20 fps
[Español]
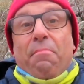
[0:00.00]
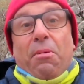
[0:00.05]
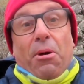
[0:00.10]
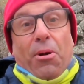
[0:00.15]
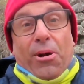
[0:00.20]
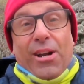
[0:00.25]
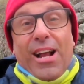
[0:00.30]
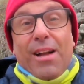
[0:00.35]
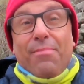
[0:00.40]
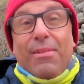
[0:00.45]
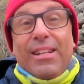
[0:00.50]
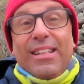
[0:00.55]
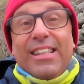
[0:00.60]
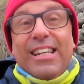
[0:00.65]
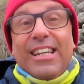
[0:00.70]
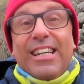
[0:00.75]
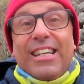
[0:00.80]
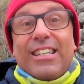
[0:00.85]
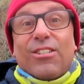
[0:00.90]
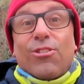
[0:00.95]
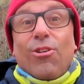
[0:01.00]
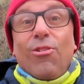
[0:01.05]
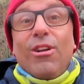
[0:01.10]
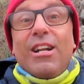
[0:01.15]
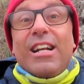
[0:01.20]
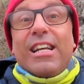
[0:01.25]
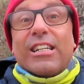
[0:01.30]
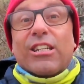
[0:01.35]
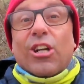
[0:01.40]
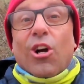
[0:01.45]
pero realmente
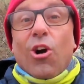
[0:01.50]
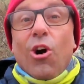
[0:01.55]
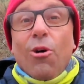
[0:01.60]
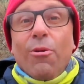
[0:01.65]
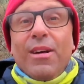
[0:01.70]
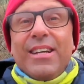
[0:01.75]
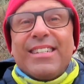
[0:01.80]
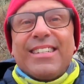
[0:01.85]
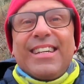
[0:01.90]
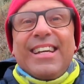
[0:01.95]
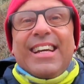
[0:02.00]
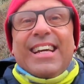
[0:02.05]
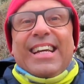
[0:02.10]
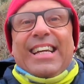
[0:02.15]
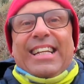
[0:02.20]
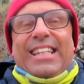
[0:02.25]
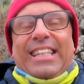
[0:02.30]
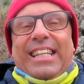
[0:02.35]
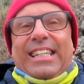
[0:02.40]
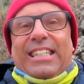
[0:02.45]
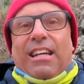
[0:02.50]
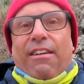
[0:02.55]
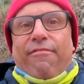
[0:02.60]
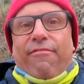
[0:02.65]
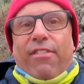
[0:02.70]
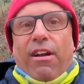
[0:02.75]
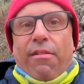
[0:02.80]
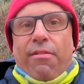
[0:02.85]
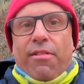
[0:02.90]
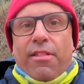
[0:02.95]
son lescoves de
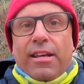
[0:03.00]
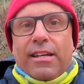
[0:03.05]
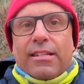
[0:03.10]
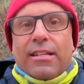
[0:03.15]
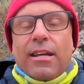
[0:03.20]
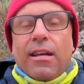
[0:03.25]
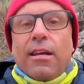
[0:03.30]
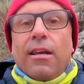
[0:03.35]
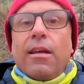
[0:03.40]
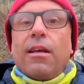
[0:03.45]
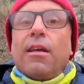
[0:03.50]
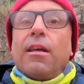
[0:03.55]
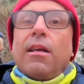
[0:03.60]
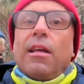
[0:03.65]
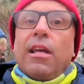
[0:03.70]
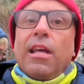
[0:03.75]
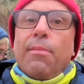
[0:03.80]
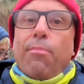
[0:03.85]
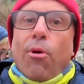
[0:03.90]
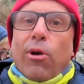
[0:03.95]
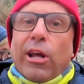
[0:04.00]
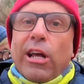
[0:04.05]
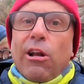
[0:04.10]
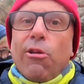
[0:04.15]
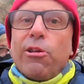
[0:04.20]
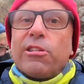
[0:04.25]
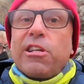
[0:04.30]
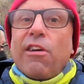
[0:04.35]
San Francés. ¿Y por qué lo